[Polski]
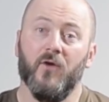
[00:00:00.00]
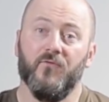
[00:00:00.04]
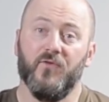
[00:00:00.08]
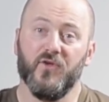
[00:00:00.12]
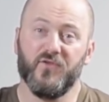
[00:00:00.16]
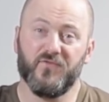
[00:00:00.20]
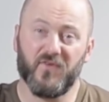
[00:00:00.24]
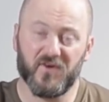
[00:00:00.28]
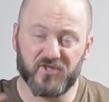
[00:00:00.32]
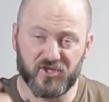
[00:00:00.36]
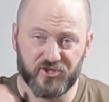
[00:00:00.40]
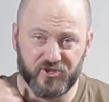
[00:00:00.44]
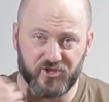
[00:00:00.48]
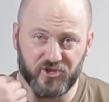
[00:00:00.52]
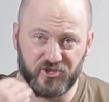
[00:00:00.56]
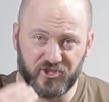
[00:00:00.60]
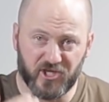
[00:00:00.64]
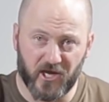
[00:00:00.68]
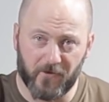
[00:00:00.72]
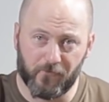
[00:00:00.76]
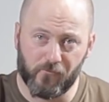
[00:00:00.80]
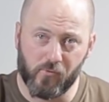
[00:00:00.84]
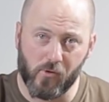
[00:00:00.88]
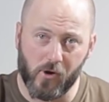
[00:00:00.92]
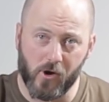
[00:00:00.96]
Wytwarzacie
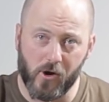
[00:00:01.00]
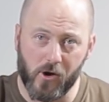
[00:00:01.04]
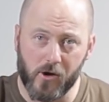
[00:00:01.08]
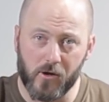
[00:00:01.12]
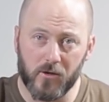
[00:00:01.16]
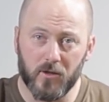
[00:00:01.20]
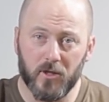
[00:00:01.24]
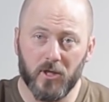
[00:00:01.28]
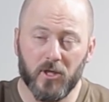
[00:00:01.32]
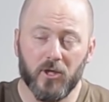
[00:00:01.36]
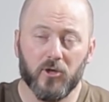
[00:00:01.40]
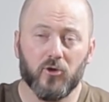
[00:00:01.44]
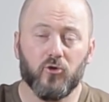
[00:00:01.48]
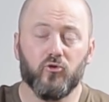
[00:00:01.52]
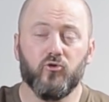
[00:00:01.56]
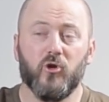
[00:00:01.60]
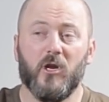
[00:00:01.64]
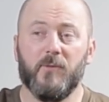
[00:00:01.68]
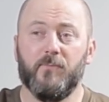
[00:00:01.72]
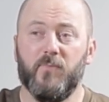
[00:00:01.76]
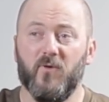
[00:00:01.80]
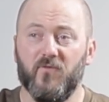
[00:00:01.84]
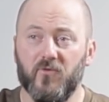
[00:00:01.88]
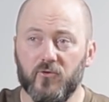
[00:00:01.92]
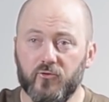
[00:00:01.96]
ciepło,
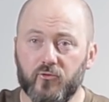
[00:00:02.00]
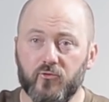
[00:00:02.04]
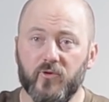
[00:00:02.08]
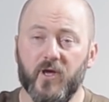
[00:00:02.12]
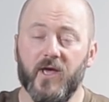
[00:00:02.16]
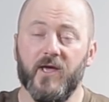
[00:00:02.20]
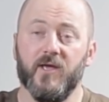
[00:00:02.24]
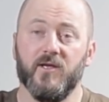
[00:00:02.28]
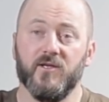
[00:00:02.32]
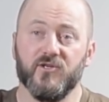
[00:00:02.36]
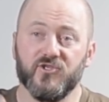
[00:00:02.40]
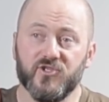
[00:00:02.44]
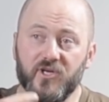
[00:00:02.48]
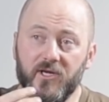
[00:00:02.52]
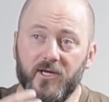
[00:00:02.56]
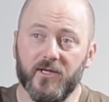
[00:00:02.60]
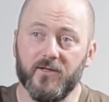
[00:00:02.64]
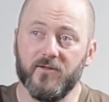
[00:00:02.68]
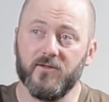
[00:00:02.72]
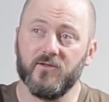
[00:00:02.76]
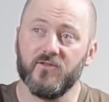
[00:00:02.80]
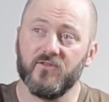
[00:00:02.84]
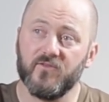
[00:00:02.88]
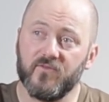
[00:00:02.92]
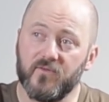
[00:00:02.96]
które powoduje,
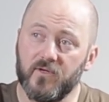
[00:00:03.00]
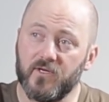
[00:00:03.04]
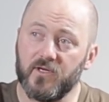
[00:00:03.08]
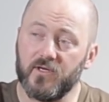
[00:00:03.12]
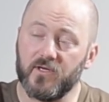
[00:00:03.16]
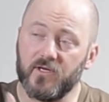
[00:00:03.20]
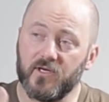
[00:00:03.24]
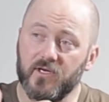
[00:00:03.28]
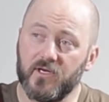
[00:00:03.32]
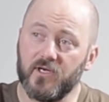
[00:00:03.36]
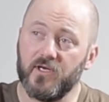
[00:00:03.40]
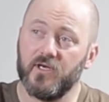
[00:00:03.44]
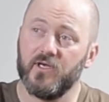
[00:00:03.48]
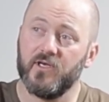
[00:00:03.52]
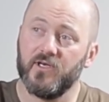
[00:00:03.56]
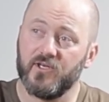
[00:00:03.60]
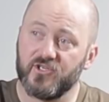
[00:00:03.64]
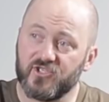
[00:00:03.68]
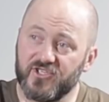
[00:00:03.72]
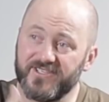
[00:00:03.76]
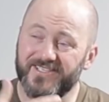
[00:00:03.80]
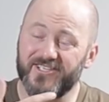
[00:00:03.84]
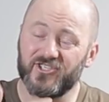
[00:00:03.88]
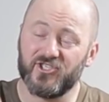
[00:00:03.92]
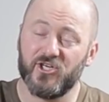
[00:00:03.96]
że,
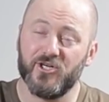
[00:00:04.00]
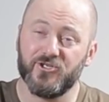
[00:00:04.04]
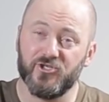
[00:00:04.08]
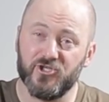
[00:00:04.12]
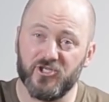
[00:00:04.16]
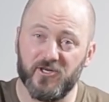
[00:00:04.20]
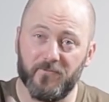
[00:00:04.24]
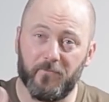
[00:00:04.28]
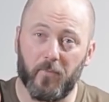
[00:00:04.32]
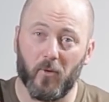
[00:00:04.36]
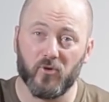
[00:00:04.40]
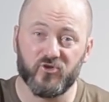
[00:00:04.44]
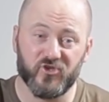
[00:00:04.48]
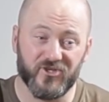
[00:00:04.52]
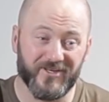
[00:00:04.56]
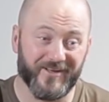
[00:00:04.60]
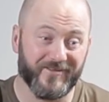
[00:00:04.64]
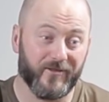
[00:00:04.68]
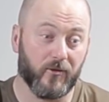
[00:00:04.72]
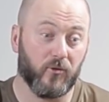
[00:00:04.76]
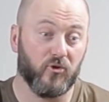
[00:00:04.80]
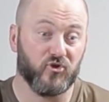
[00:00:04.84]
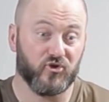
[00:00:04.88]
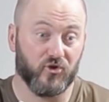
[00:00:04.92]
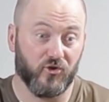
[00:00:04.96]
yy, że zaczynacie się pocić,
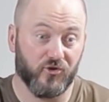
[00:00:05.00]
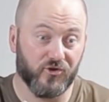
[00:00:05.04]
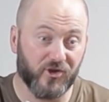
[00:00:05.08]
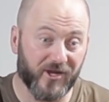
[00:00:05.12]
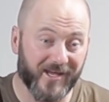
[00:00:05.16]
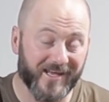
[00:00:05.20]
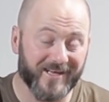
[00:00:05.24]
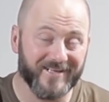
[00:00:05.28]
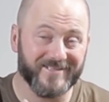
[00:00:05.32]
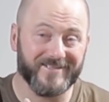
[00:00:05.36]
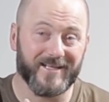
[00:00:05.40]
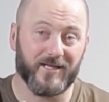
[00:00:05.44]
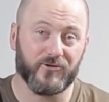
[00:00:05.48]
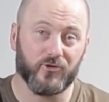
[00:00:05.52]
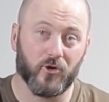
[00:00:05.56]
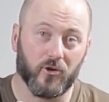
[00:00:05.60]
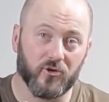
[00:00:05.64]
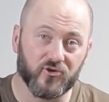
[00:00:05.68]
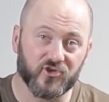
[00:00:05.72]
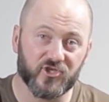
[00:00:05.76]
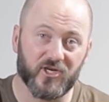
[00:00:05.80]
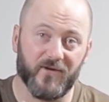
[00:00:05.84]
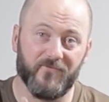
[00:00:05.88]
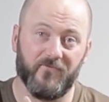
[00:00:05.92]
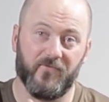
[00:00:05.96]
dlatego że ono nie
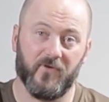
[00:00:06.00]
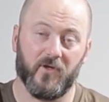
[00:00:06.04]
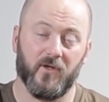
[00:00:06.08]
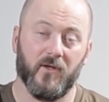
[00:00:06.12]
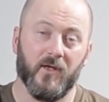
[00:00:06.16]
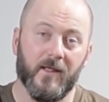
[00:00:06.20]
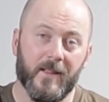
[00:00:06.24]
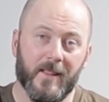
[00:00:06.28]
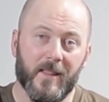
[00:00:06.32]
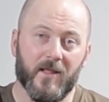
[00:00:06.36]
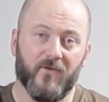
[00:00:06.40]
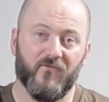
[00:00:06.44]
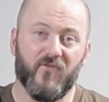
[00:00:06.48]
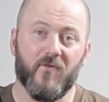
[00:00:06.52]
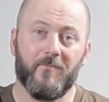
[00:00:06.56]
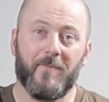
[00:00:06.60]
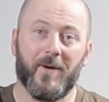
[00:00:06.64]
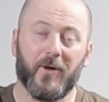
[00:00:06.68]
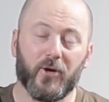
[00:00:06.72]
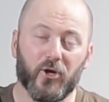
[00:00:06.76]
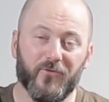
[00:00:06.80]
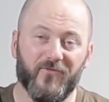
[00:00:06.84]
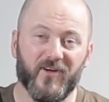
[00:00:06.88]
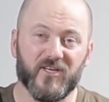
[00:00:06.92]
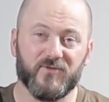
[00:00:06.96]
nadąża wy,
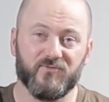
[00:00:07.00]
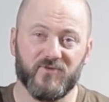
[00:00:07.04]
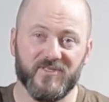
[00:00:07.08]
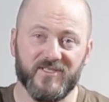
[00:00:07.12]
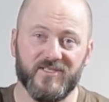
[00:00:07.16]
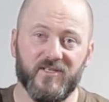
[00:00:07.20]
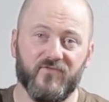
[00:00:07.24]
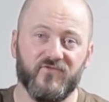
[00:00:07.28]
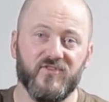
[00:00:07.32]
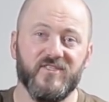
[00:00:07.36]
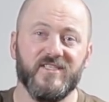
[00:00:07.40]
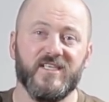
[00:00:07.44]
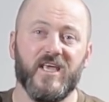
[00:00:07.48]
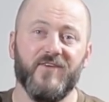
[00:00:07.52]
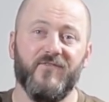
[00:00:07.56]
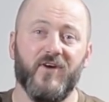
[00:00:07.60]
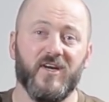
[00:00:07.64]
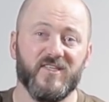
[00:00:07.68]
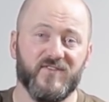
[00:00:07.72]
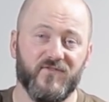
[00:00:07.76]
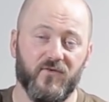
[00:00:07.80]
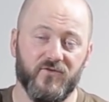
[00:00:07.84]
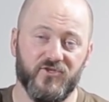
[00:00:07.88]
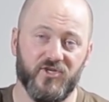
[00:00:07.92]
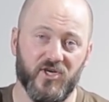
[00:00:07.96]
wyparować przez te wszystkie
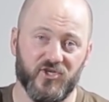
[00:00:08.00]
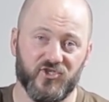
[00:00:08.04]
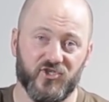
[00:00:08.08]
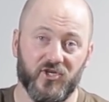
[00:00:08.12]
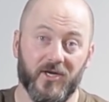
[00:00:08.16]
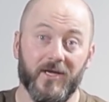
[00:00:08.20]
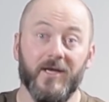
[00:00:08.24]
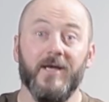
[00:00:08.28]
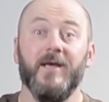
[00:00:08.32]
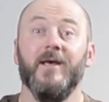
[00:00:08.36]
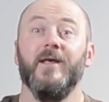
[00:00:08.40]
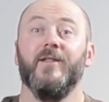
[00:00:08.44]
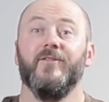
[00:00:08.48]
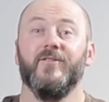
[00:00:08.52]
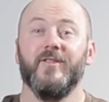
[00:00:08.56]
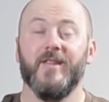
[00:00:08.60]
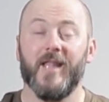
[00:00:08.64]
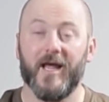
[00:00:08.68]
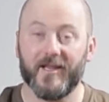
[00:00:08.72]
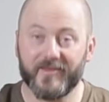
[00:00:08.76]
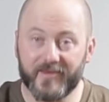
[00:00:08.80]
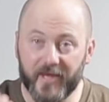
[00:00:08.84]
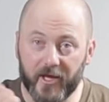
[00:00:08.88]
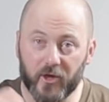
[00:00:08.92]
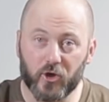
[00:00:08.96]
warstwy odzieży.
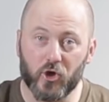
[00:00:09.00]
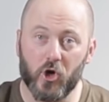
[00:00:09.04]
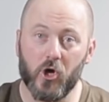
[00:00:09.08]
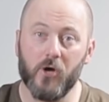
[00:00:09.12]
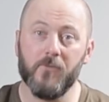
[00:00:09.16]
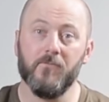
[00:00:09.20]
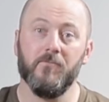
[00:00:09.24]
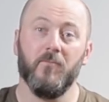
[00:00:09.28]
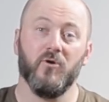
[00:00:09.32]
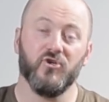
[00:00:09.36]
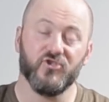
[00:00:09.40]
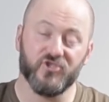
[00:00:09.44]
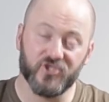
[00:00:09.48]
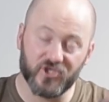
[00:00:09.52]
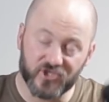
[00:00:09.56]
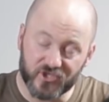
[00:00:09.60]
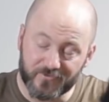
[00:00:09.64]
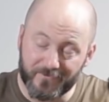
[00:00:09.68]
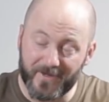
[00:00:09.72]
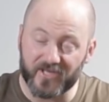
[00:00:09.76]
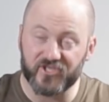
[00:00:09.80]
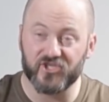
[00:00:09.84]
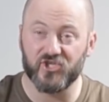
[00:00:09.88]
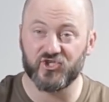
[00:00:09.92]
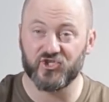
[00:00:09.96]
Dlatego możecie,
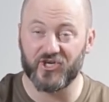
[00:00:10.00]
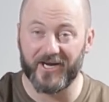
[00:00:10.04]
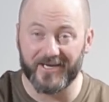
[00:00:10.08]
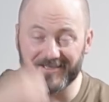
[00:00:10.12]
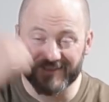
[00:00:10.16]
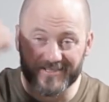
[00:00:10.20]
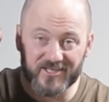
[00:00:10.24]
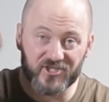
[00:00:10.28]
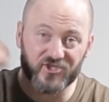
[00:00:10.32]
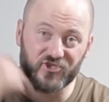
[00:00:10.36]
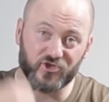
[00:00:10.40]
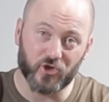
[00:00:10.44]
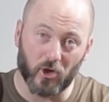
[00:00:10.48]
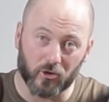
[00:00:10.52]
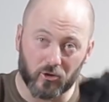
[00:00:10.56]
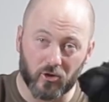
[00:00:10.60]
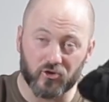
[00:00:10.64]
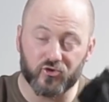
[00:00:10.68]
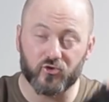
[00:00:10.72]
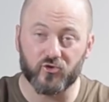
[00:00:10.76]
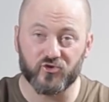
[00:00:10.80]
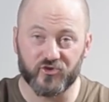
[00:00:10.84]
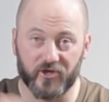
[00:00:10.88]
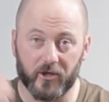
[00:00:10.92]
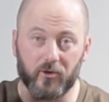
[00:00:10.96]
macie szansę
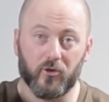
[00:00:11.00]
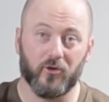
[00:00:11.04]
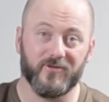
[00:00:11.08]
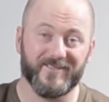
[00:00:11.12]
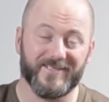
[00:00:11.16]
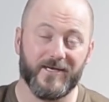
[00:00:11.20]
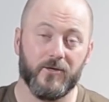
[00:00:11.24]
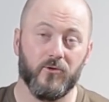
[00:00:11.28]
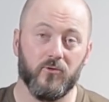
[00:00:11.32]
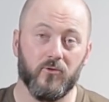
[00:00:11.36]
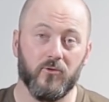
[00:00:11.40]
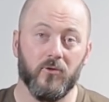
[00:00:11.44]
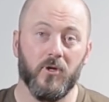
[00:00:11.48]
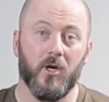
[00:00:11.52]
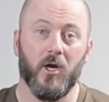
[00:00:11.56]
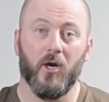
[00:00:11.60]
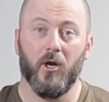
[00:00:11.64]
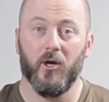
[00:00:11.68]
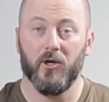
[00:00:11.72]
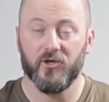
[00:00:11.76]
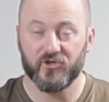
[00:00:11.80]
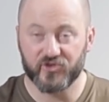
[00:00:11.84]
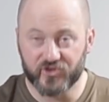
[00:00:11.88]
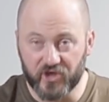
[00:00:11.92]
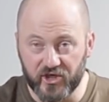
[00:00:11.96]
ściągnąć różnego rodzaju
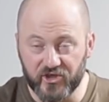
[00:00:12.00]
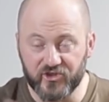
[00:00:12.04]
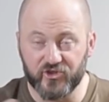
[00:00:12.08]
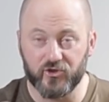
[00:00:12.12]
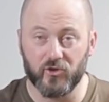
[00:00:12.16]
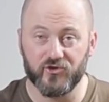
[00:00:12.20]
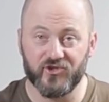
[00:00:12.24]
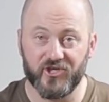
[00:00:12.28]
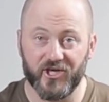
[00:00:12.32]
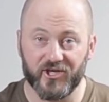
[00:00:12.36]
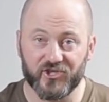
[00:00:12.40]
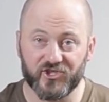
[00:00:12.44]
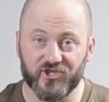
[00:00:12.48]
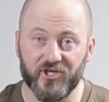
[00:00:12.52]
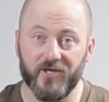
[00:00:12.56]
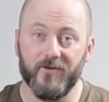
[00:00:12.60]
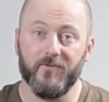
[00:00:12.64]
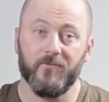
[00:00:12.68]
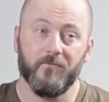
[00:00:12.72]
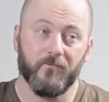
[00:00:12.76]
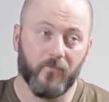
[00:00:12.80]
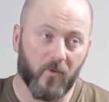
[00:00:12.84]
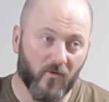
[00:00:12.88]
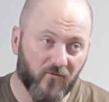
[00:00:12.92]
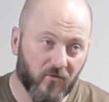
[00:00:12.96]
części
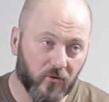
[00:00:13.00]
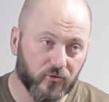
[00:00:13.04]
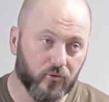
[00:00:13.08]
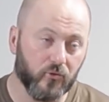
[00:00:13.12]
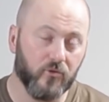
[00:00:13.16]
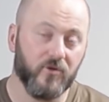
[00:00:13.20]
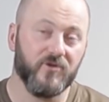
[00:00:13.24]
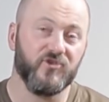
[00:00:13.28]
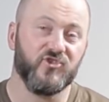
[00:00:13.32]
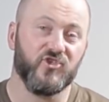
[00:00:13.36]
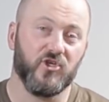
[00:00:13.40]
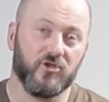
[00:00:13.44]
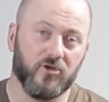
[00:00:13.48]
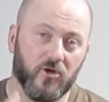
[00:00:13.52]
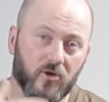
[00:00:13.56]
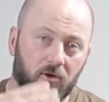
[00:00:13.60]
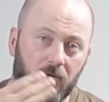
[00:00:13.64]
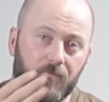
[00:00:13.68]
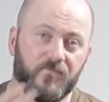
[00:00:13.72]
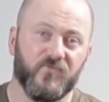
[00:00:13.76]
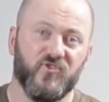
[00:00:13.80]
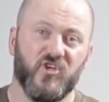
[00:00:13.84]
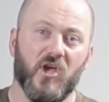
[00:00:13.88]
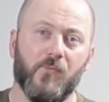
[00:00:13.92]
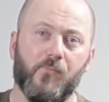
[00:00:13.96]
odzieży, powodując, że
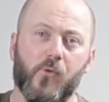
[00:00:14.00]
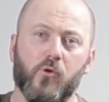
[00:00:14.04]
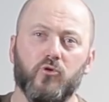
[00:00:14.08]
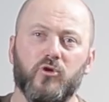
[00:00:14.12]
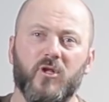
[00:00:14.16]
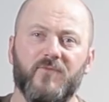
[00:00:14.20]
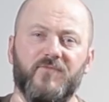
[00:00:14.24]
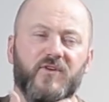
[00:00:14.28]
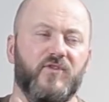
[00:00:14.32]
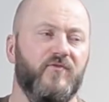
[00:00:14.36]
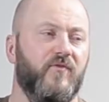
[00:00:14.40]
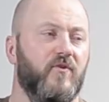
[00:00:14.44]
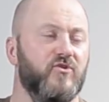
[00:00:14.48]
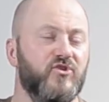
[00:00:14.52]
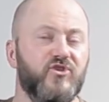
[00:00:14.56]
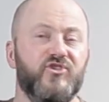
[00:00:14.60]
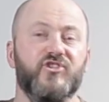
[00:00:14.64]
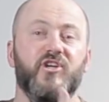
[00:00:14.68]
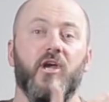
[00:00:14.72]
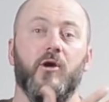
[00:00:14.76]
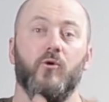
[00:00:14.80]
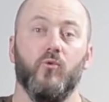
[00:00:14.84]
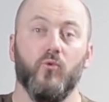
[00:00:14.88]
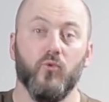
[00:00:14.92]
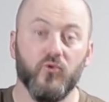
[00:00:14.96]
to ciepło, które
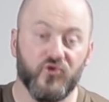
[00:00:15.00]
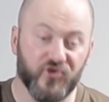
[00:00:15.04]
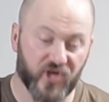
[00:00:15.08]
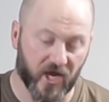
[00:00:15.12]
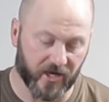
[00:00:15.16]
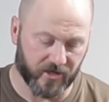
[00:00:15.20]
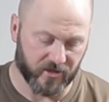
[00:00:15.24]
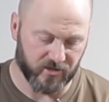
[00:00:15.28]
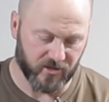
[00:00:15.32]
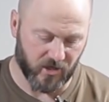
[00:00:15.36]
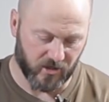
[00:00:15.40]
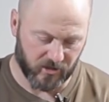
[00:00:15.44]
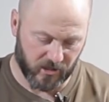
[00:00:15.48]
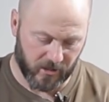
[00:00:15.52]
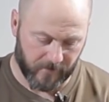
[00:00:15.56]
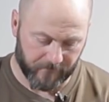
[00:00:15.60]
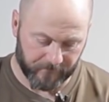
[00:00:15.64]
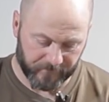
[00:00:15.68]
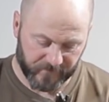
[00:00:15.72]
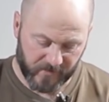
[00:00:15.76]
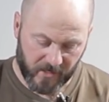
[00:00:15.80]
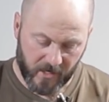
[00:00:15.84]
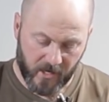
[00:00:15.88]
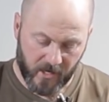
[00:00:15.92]
wytworzycie, ucieknie. Nie?